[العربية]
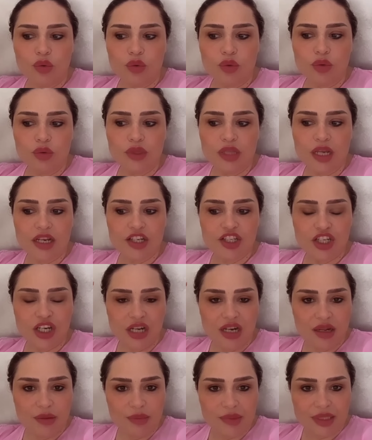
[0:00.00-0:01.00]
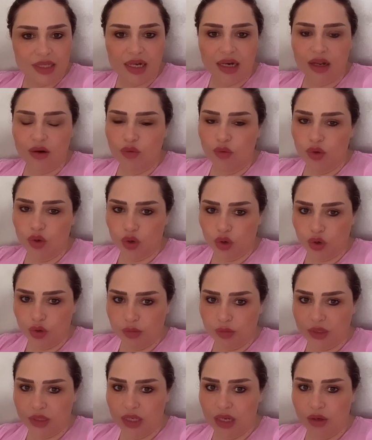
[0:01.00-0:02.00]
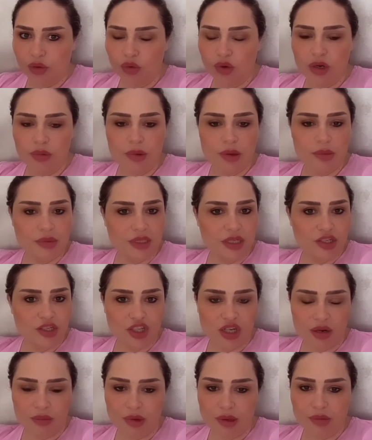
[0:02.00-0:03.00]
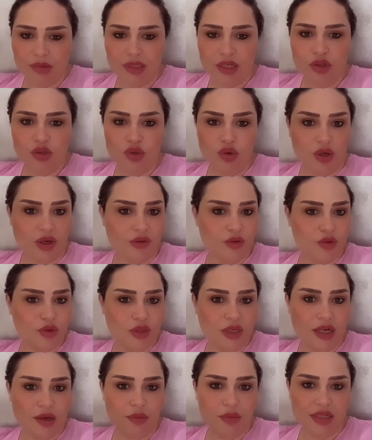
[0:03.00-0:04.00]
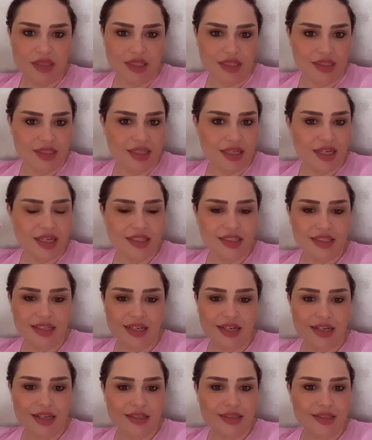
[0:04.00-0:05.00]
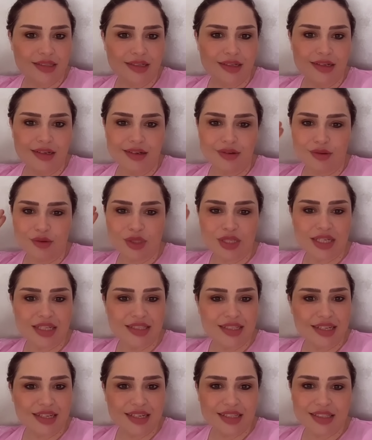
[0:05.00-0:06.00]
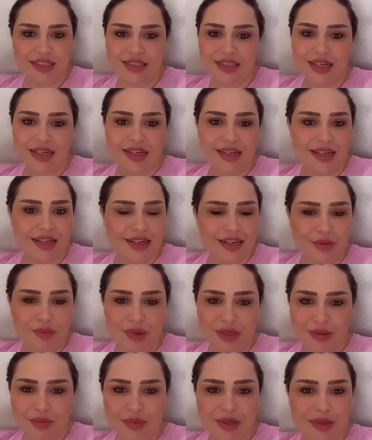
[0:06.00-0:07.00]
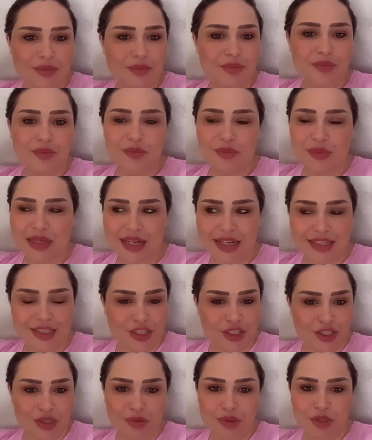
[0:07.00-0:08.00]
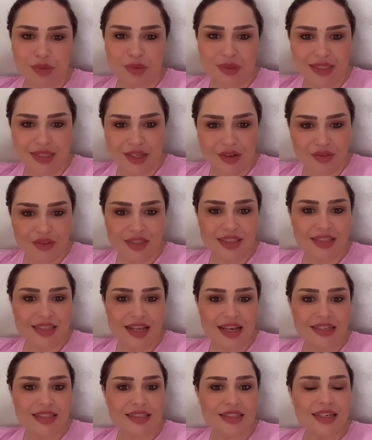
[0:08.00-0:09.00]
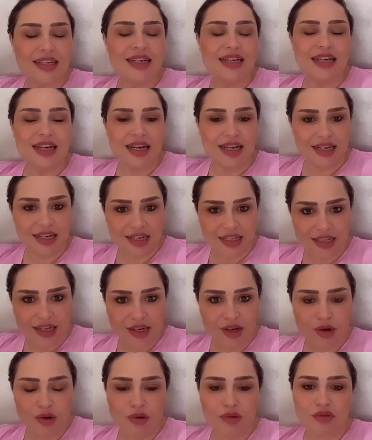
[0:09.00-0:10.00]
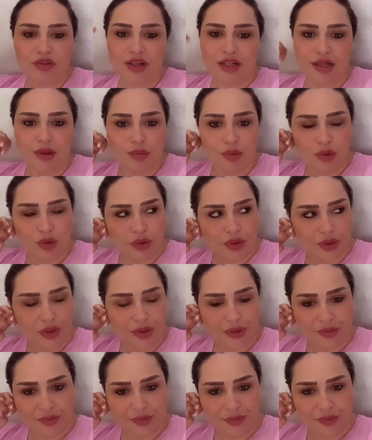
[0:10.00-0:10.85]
وداكشي اللي مزيان غنقول لكم مزيان واللي ما مزيانش راه ما مزيانش وعرفتوني البنات عندي غير ديريكت ديك ديريكت ديالي هي اللي ما, ما كتعجبش بزاف الناس انا نهضر لكم في هذا الموضوع